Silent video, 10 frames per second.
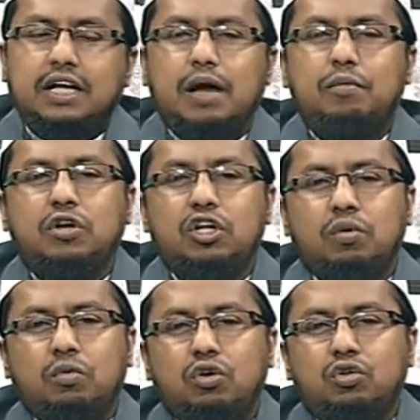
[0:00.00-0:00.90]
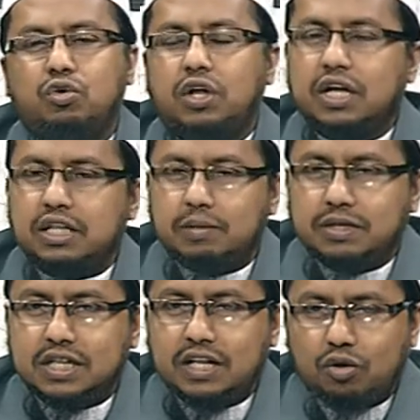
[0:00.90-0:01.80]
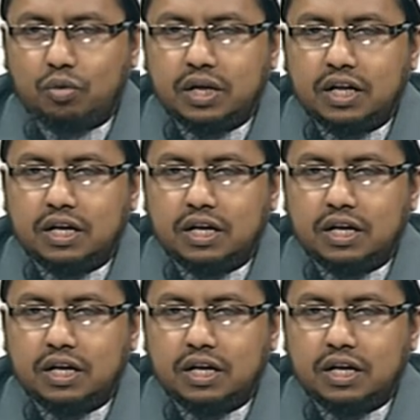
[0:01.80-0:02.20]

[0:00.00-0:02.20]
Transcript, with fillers: এবং নিয়ম হলো দুই রাকাত নামাজ আদায় করে